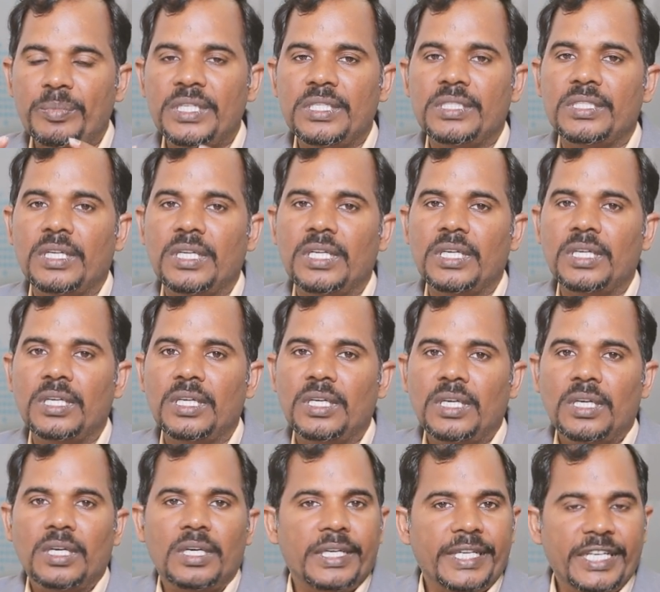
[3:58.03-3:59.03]
பீஸில்
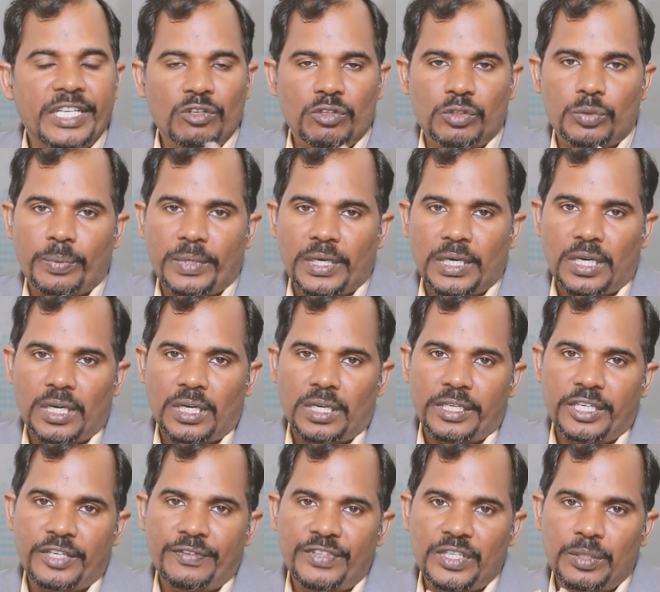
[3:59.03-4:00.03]
இன்வெஸ்ட் பண்ணலாம்
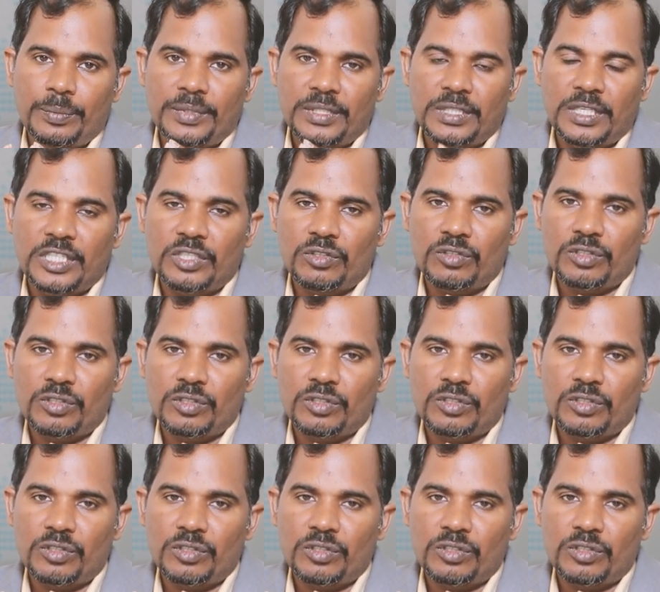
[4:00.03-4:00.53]
நிஃப்டி பேஸில்